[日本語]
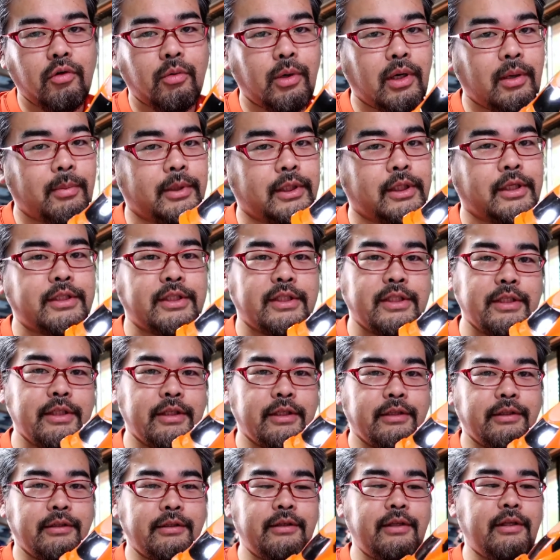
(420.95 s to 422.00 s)
こぼれ
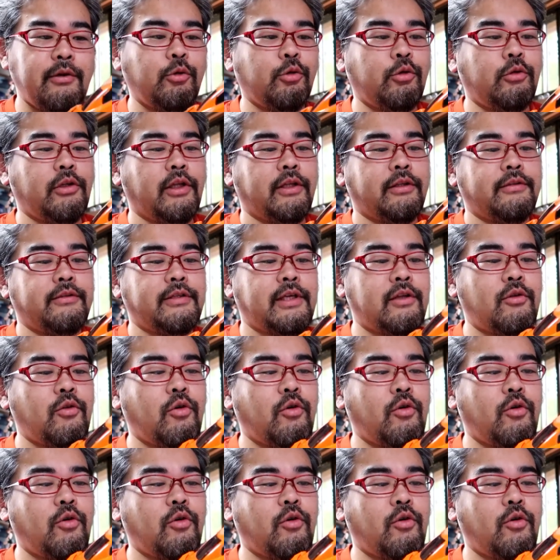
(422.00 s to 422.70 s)
話ってことなんですけ